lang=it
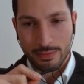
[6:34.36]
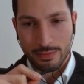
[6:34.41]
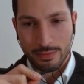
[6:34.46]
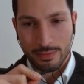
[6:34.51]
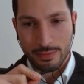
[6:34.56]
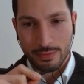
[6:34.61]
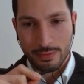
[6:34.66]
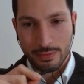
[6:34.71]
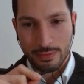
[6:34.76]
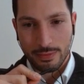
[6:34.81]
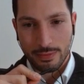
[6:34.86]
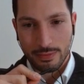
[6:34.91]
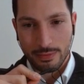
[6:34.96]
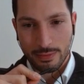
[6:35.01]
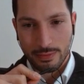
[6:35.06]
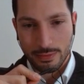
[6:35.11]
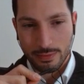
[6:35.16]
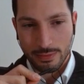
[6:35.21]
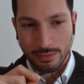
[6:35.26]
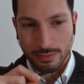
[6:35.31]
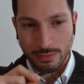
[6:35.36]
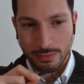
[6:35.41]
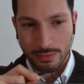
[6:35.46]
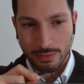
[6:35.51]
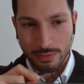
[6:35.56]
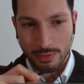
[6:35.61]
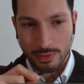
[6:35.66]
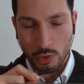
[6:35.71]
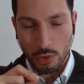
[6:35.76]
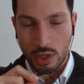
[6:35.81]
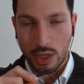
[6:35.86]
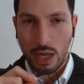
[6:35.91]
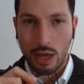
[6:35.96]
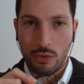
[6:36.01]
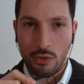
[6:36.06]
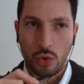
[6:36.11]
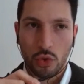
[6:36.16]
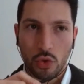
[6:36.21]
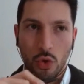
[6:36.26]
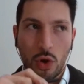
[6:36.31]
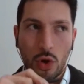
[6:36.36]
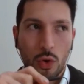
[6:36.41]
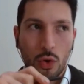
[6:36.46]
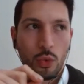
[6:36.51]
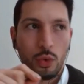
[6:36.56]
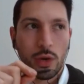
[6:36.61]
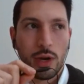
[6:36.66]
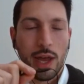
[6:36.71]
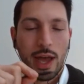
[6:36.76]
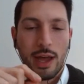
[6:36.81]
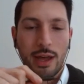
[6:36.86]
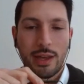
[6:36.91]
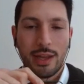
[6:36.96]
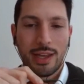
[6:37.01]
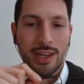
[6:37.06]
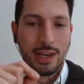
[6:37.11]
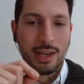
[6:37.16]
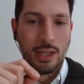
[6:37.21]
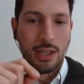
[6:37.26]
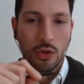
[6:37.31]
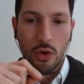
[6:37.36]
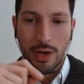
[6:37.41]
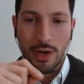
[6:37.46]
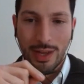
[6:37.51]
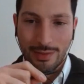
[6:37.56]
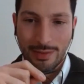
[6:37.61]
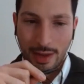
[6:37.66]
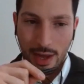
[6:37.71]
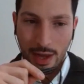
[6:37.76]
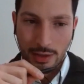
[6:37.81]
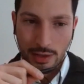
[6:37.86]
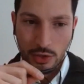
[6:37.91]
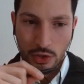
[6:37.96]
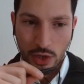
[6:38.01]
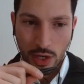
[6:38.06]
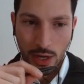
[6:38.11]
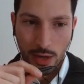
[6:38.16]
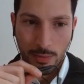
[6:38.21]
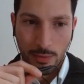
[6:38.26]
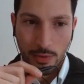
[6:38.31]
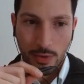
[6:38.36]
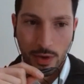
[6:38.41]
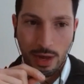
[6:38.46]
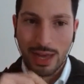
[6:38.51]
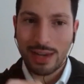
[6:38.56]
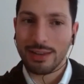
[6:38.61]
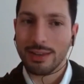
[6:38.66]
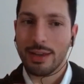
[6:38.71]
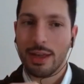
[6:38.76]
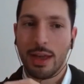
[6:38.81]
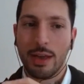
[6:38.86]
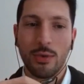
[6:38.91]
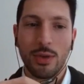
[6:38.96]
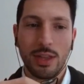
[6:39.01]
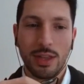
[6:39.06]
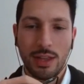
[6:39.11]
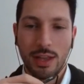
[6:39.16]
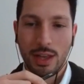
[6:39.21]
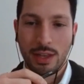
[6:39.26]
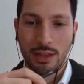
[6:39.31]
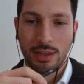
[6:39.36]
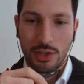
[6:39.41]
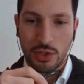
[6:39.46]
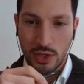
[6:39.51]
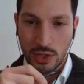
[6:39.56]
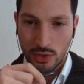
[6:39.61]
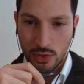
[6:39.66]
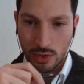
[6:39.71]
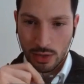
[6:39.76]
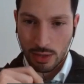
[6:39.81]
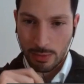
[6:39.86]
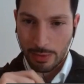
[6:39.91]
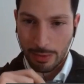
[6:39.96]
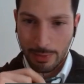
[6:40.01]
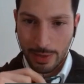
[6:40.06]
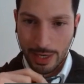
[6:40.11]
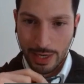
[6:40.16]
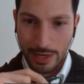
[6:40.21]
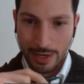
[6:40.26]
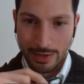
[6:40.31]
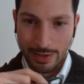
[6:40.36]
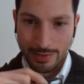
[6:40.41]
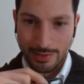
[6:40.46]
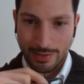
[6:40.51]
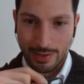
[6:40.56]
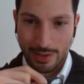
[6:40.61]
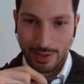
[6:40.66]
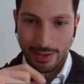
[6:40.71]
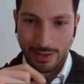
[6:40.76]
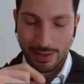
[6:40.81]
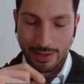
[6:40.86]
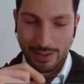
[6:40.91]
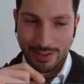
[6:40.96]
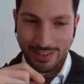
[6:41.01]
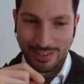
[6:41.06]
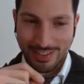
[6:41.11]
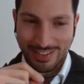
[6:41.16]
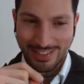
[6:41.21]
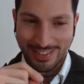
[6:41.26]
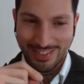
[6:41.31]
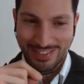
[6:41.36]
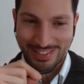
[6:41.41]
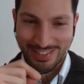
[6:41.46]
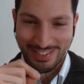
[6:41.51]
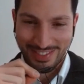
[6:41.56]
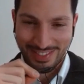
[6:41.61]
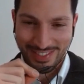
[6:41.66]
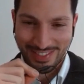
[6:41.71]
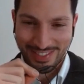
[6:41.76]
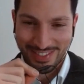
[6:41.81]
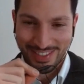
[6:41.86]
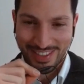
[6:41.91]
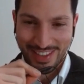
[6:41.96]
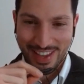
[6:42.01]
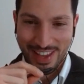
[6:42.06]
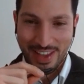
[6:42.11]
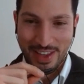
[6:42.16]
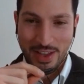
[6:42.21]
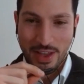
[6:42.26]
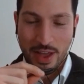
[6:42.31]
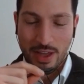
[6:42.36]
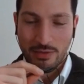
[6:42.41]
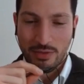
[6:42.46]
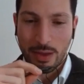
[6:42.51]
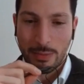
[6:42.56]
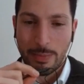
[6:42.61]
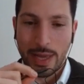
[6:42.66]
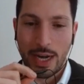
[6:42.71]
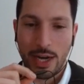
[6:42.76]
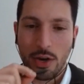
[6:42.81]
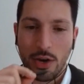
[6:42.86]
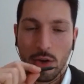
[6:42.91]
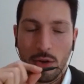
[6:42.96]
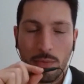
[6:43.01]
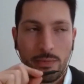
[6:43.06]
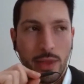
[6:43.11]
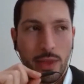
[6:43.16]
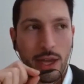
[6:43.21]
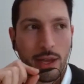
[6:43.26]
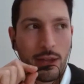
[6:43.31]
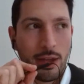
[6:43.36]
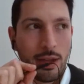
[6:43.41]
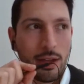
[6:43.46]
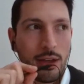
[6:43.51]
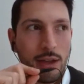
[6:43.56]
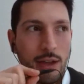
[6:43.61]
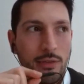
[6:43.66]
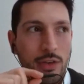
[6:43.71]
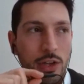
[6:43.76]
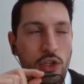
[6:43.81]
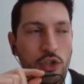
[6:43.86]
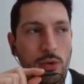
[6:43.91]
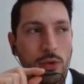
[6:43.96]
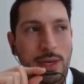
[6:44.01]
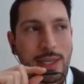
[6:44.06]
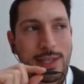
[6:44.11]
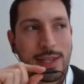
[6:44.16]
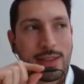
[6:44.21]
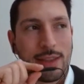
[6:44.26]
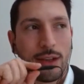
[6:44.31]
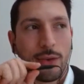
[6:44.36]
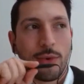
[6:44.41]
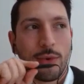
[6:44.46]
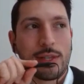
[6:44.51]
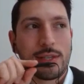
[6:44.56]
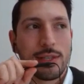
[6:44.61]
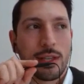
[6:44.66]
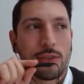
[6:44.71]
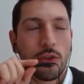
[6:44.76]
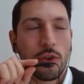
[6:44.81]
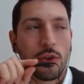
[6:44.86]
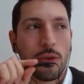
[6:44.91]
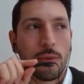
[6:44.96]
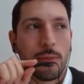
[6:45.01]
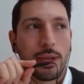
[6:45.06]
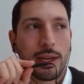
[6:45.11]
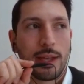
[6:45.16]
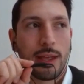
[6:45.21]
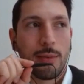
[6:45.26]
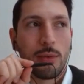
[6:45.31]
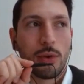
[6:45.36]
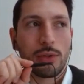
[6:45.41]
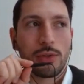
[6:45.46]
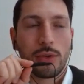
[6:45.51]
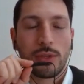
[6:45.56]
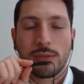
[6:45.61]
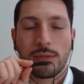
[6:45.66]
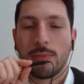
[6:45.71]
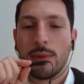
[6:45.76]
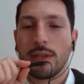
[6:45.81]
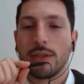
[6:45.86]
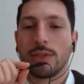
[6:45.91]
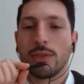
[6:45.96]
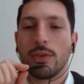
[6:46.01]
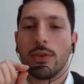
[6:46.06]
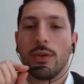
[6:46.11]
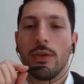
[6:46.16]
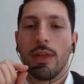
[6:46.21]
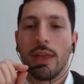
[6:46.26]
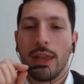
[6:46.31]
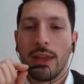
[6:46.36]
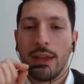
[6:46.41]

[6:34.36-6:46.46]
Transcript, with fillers: le commissioni. Quindi hai avuto una inidoneità, diciamo. Al ah, sì, un'inidoneità. di prepararti. Sì. Va bene, no, eh, faccio presente questo Antonio perché molto spesso